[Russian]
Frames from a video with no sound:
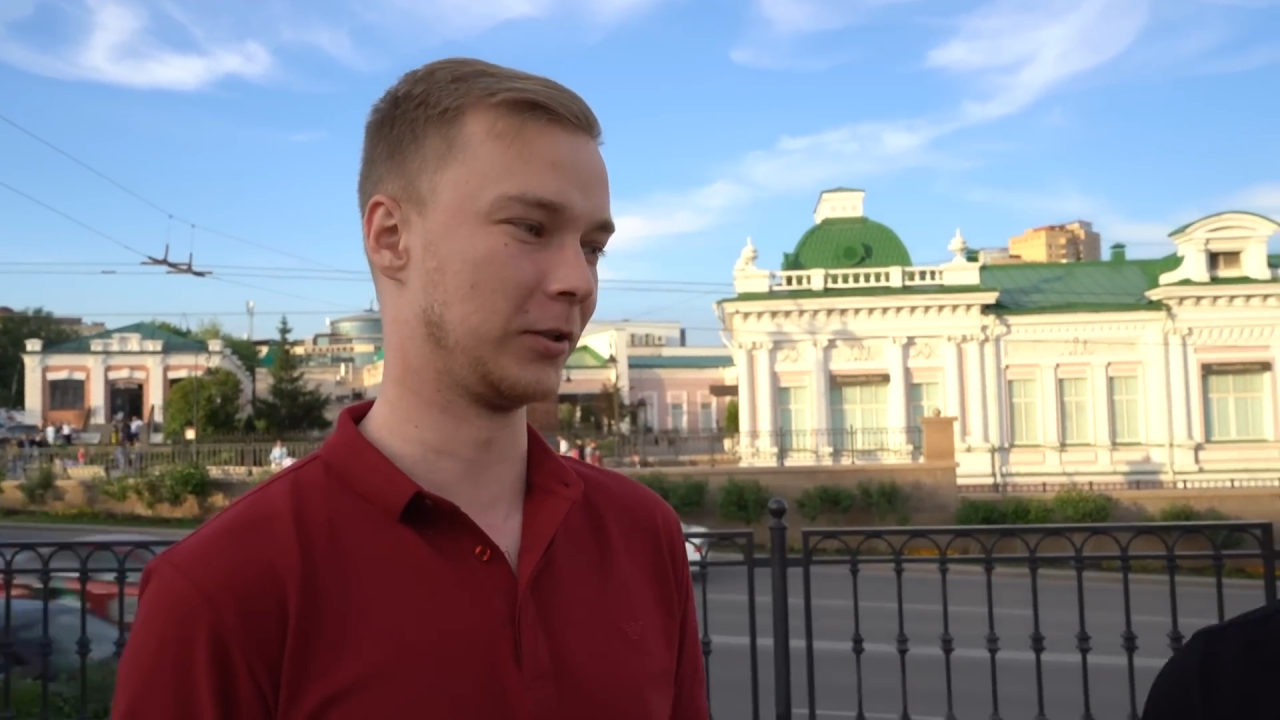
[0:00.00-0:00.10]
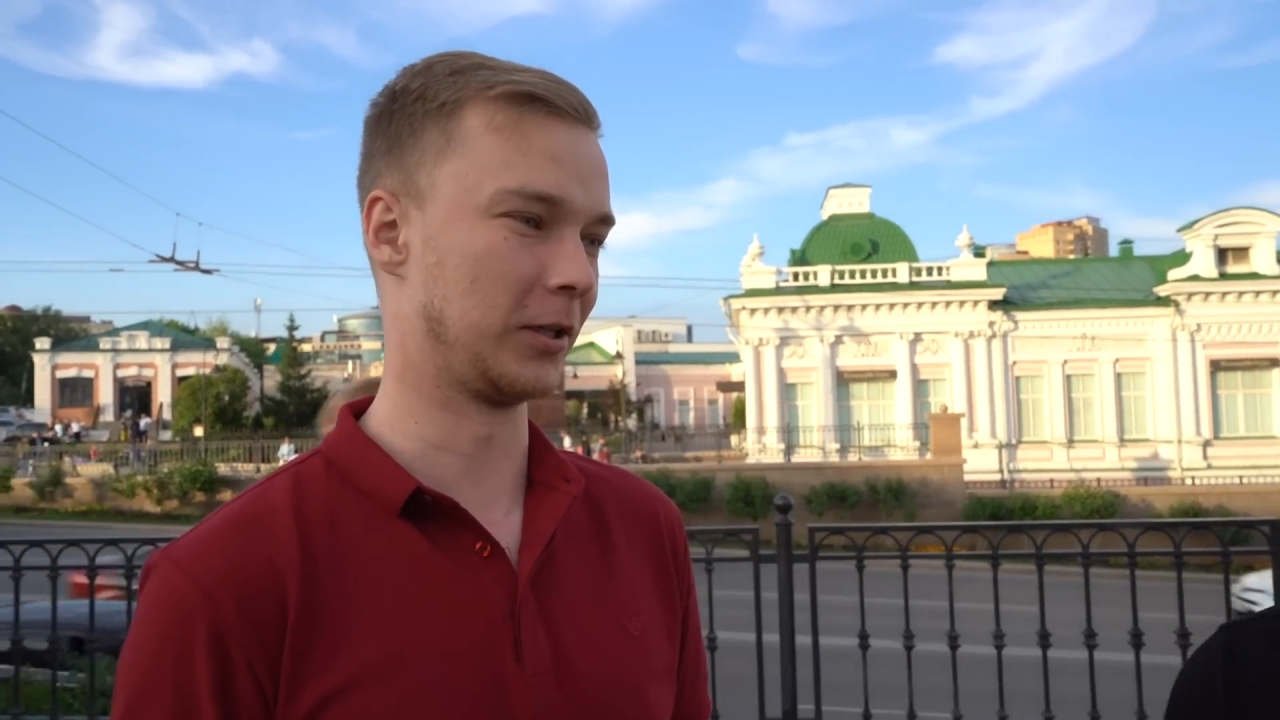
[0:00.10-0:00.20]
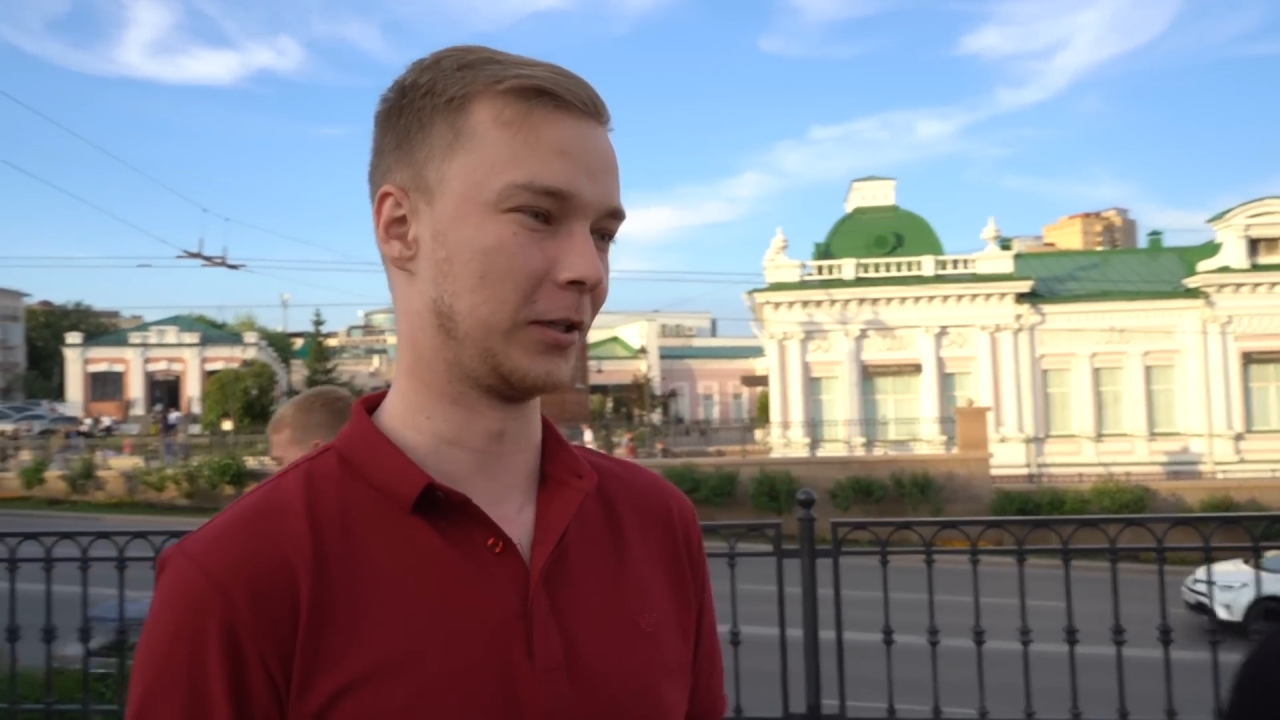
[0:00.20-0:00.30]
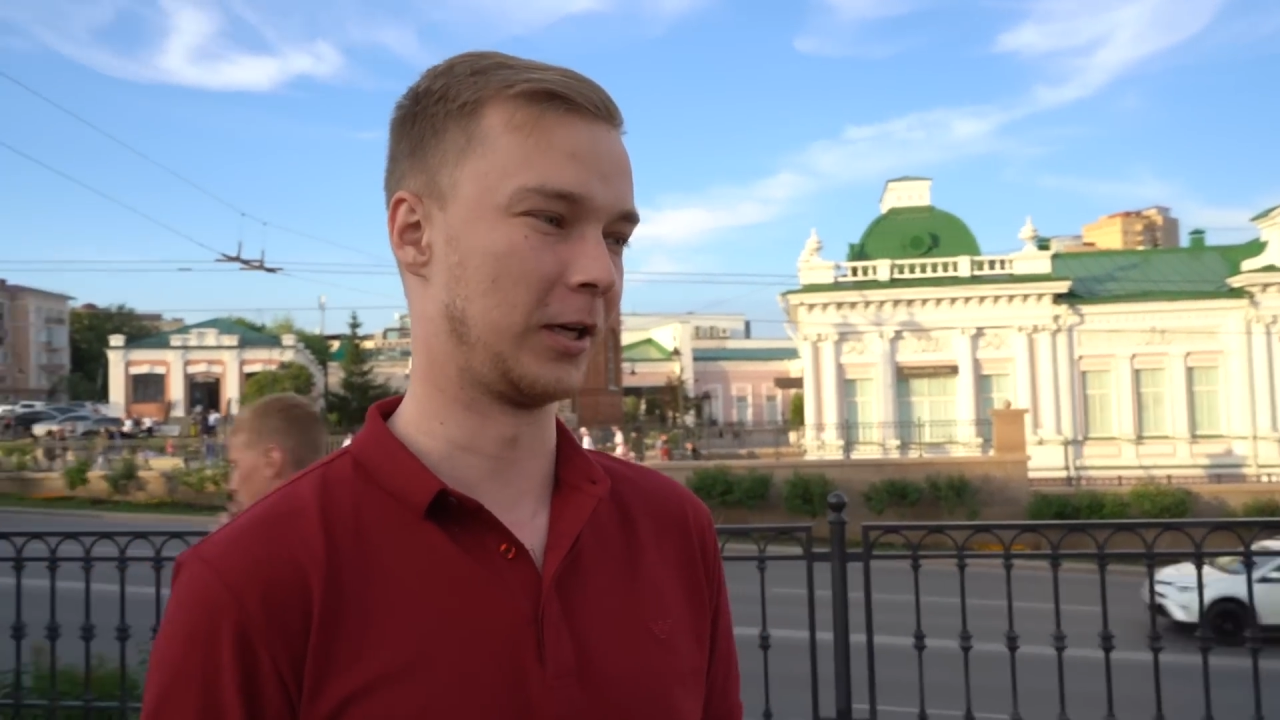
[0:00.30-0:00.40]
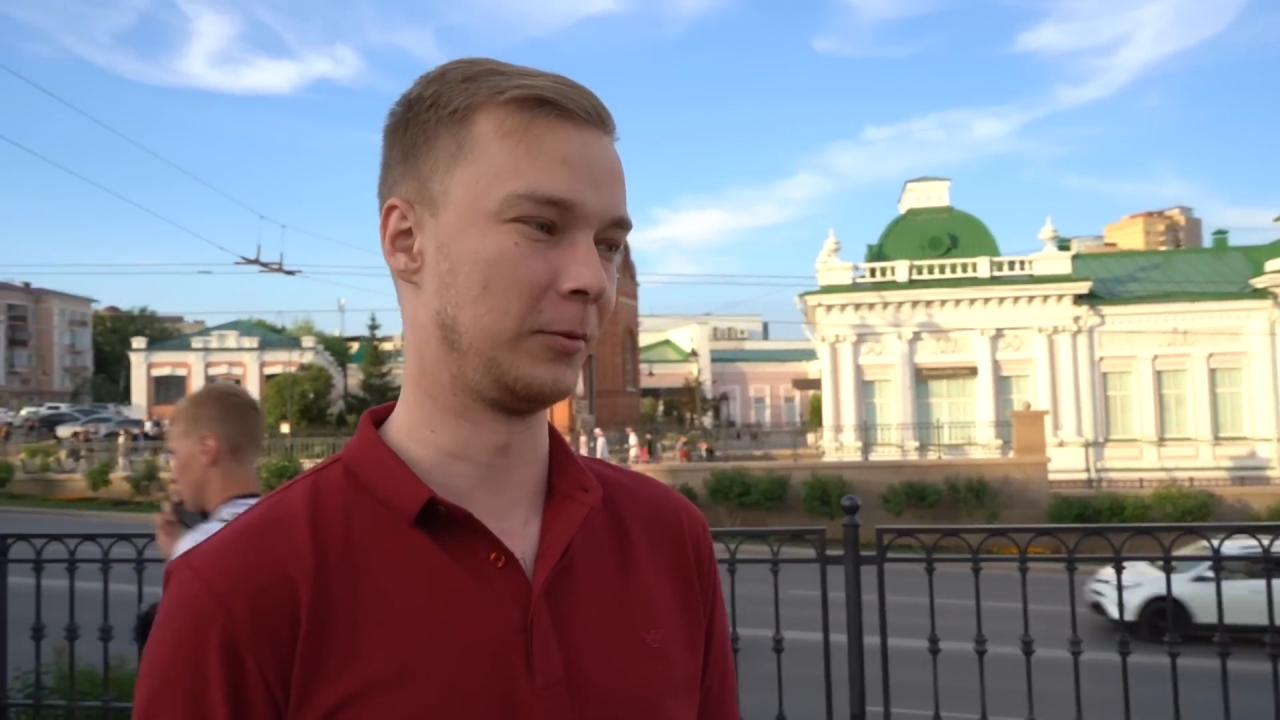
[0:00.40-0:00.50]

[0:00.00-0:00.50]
а